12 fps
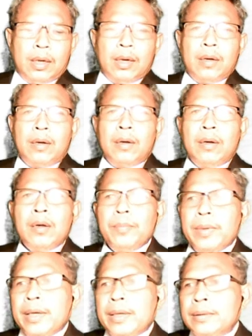ขอ
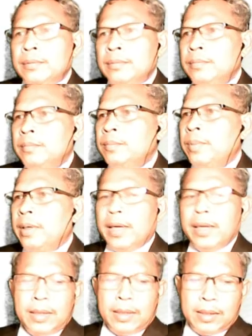เป็นพระ
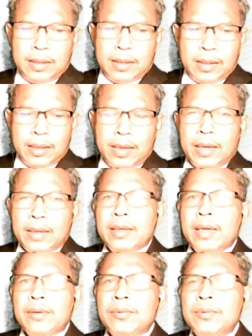เอก
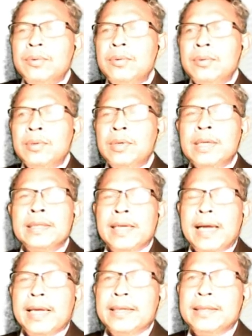ในหัวใจ
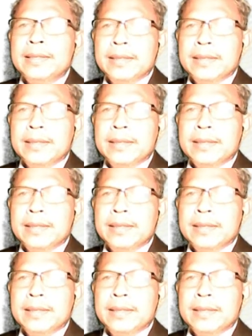เธ